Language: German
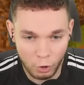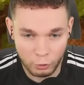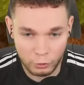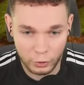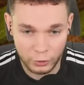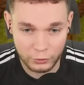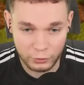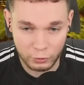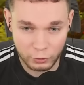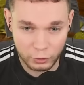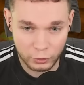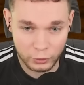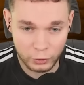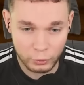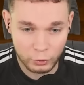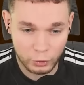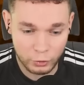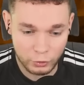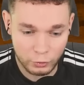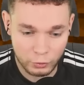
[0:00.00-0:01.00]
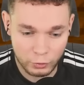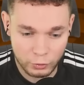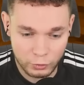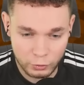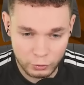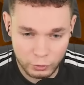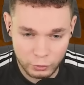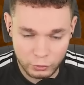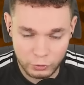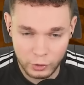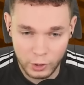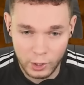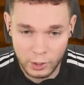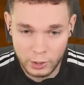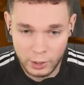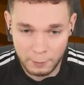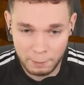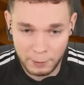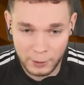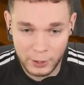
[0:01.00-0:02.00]
Oh Gott, oh Gott, oh Gott, oh Gott, oh Gott.
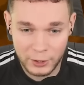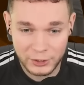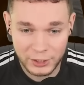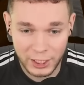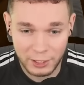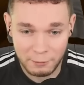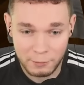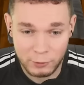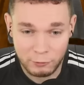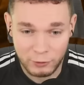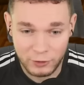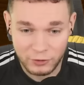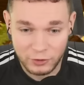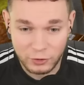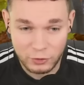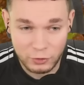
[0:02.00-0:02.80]
Der Pillager hat mich fast